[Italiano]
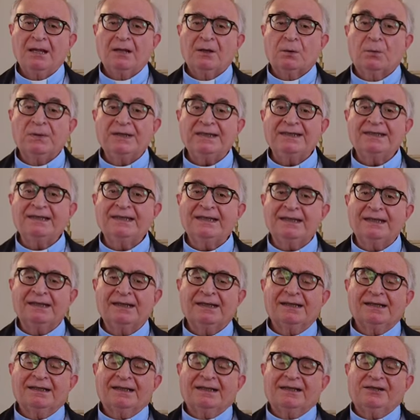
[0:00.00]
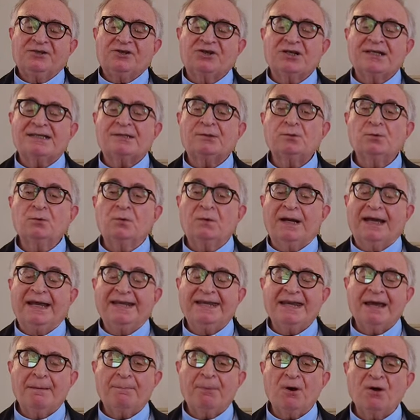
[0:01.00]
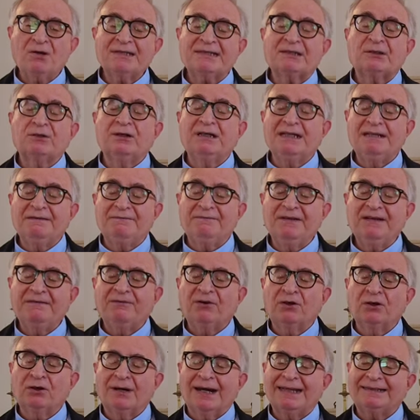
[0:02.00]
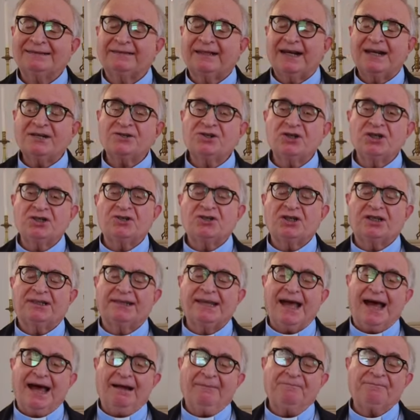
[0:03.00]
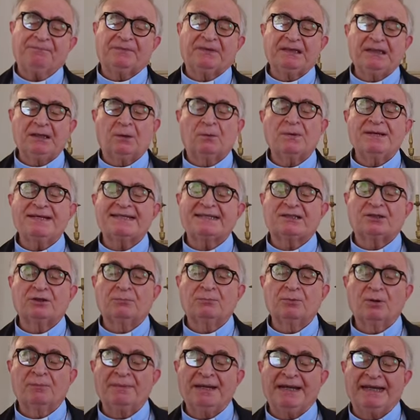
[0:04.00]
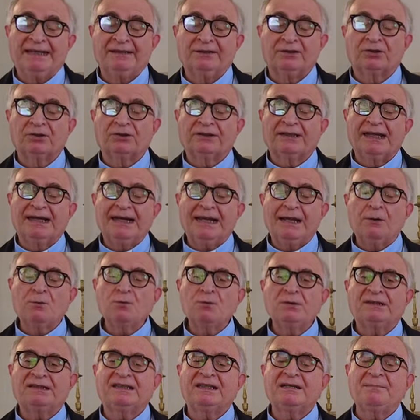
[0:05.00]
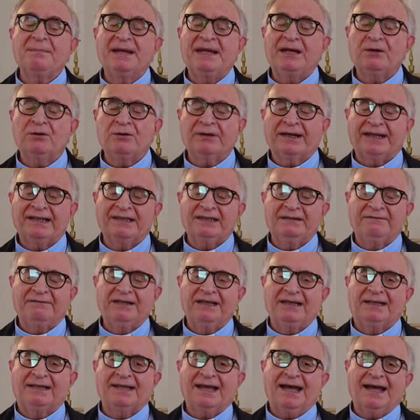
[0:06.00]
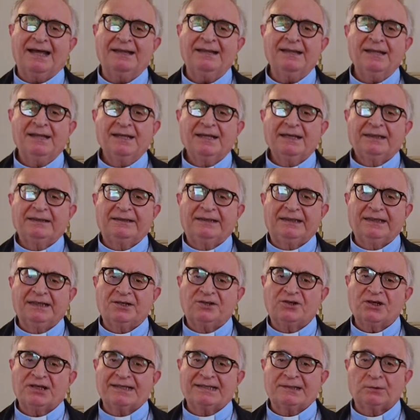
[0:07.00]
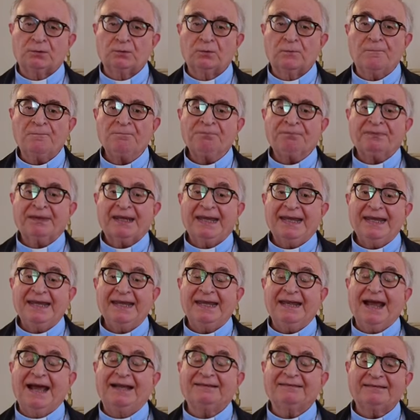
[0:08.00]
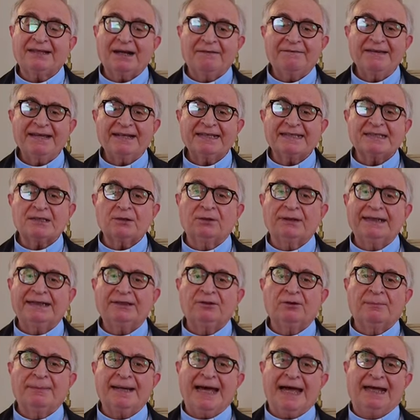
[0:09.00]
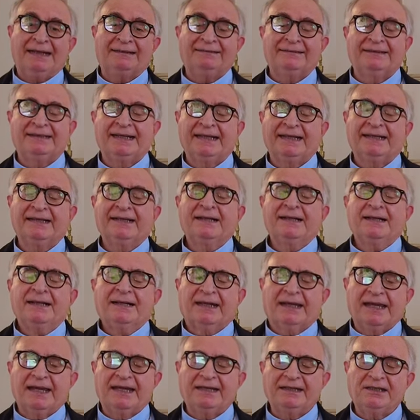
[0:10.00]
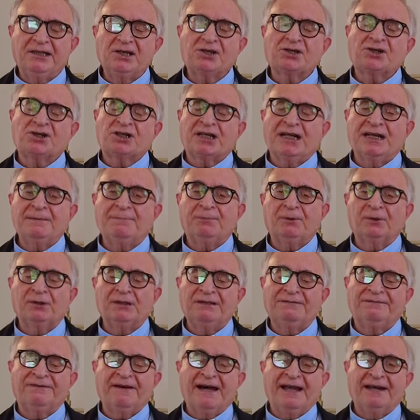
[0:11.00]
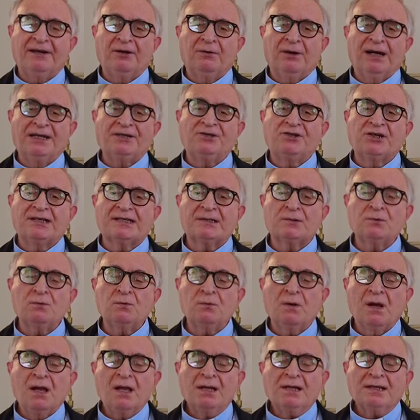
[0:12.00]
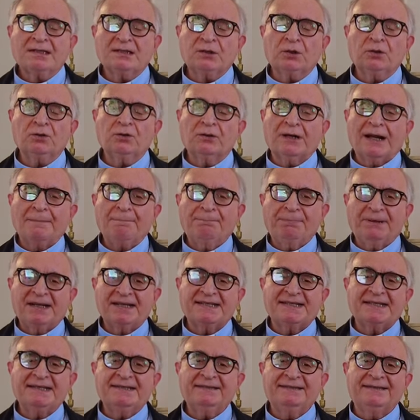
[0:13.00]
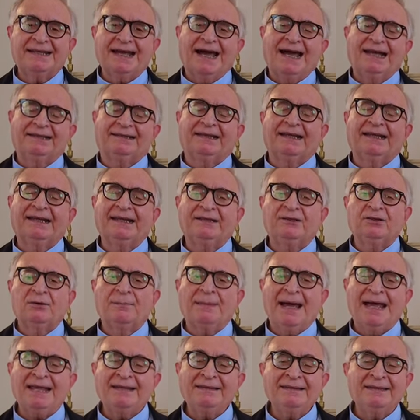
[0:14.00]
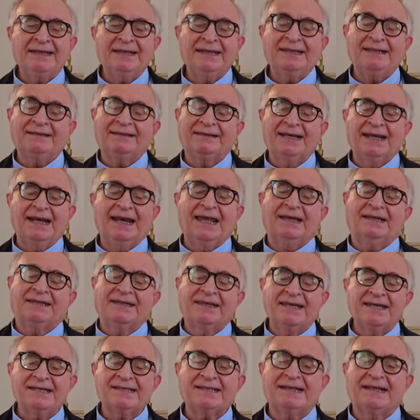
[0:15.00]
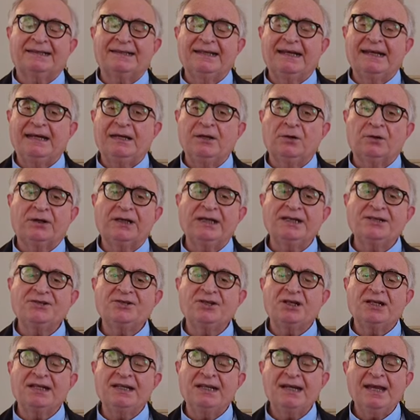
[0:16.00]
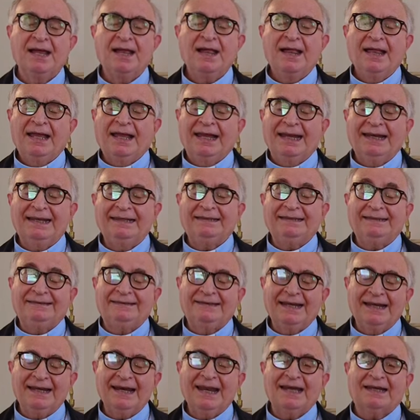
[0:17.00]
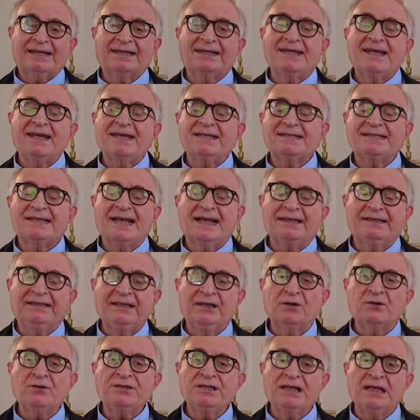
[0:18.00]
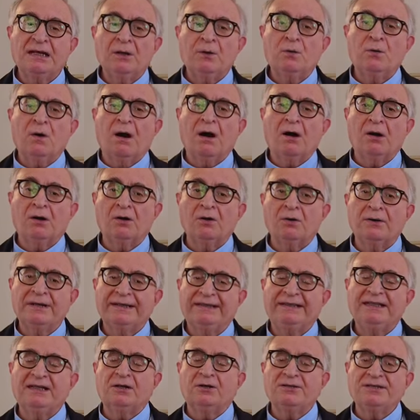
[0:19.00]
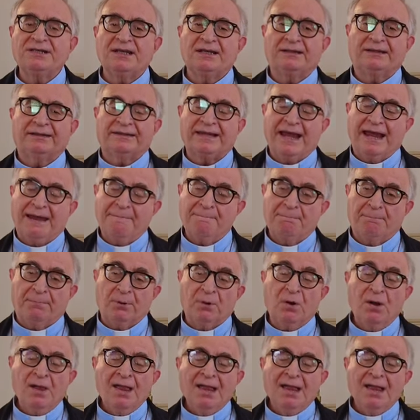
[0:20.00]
Quindi Gesù e gli Apostoli vivono la tragicità di questo momento, delle ultime ore di vita di Gesù e attraverso le domande che i discepoli fanno a Gesù sono rappresentate le domande della Chiesa delle origini e della Chiesa di ogni luogo e di ogni tempo,